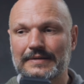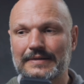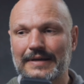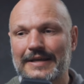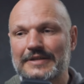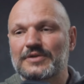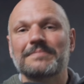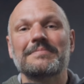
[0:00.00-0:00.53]
da
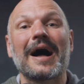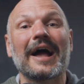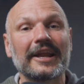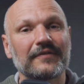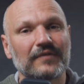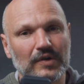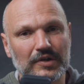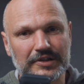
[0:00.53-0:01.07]
geht es um
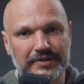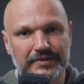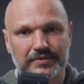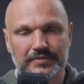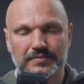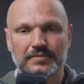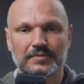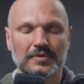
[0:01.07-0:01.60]
mein Wollen.
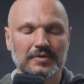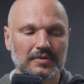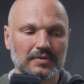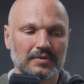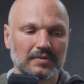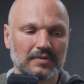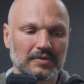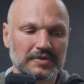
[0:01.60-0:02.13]

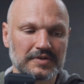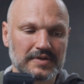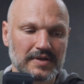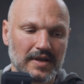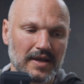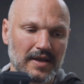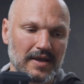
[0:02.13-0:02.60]
Und